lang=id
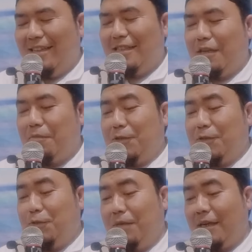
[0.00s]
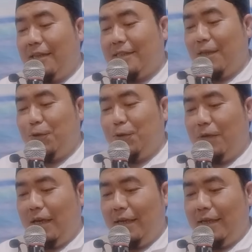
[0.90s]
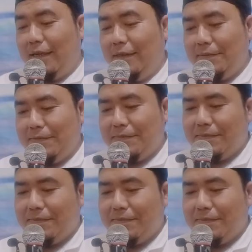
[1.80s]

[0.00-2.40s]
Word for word: Termasuk berkah sahur juga adalah